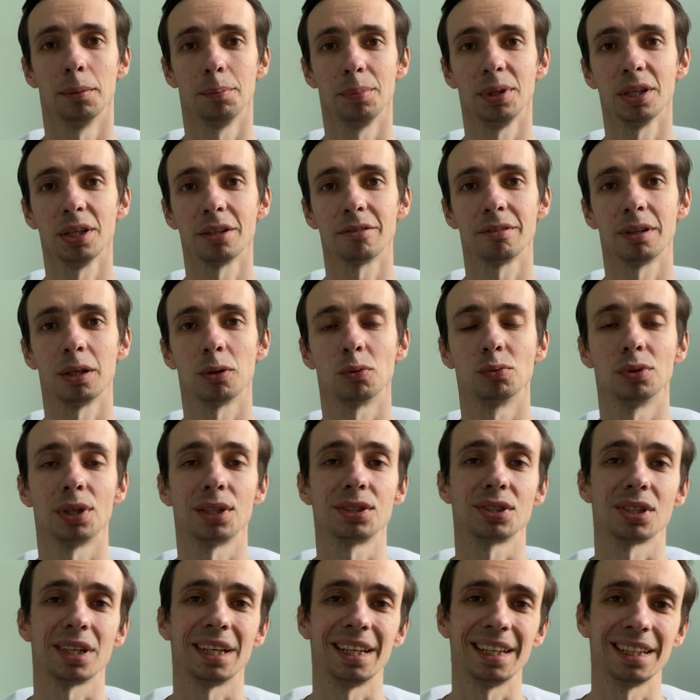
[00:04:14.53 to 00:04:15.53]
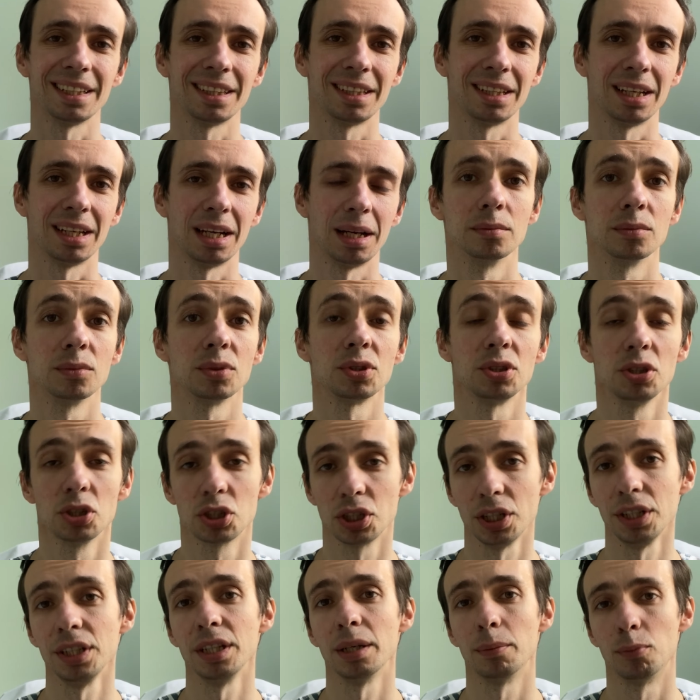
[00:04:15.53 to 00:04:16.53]
Первое у нас это
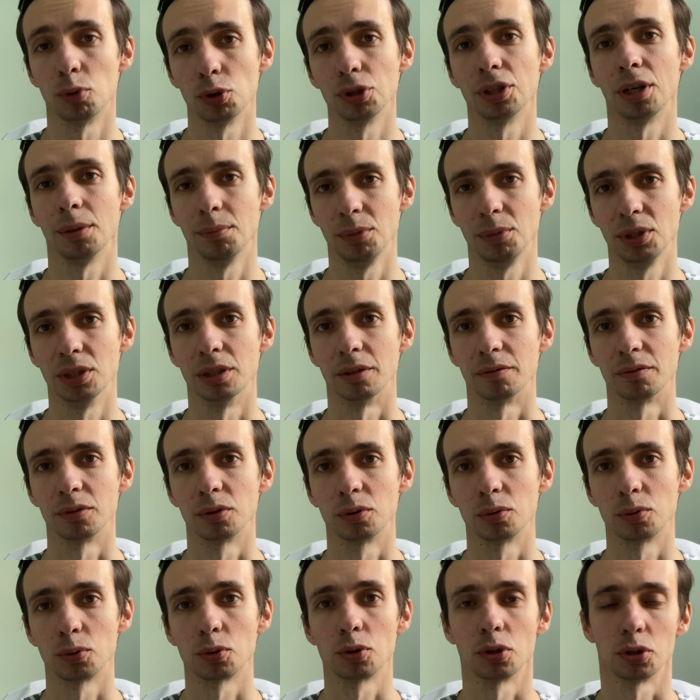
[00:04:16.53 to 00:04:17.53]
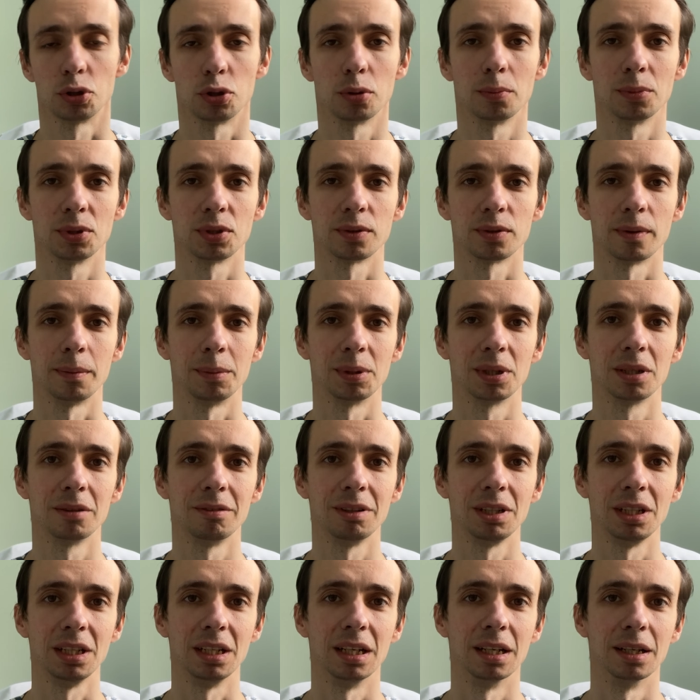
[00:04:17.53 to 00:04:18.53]
снижение моноаминов, то, о чем мы с вами
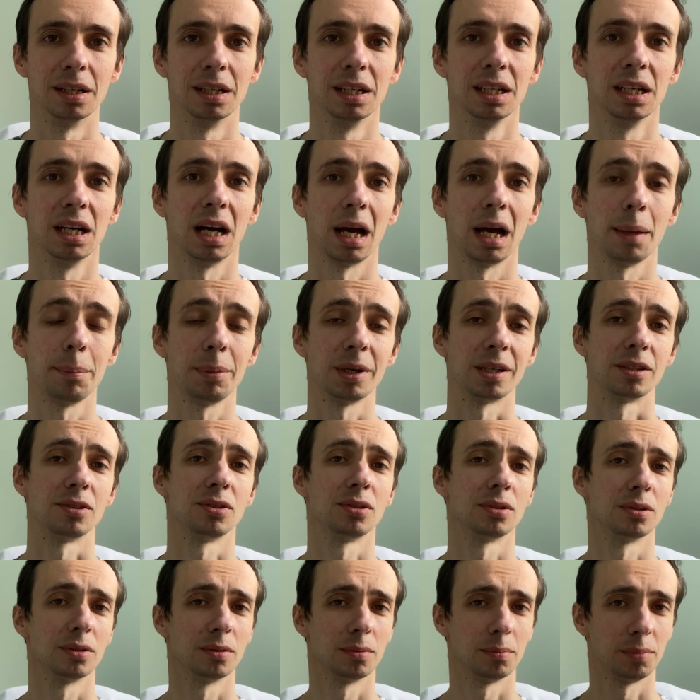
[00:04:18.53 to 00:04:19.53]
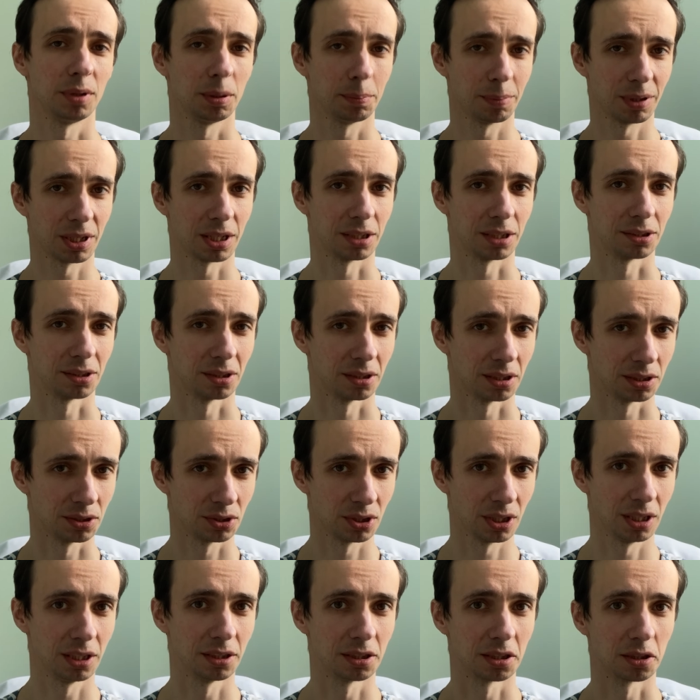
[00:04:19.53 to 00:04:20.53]
говорили. Опять, препараты
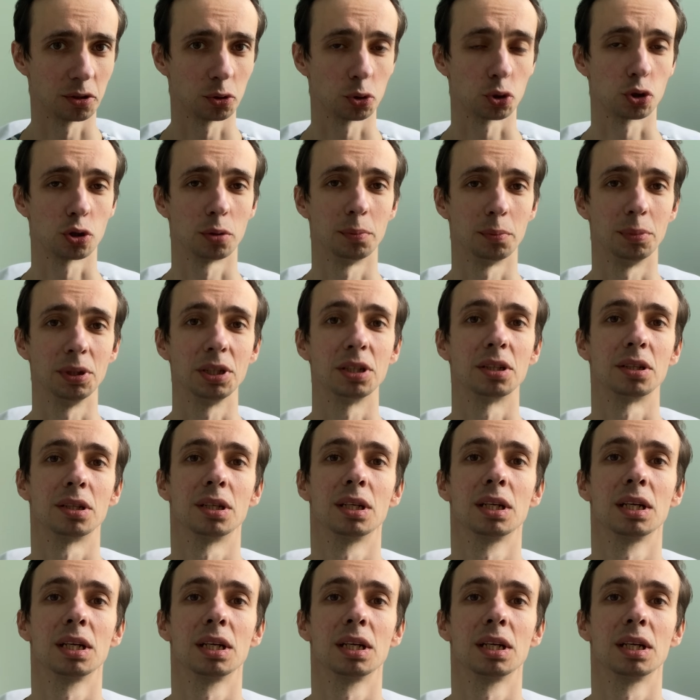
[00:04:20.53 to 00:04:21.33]
нацелены на то, чтобы их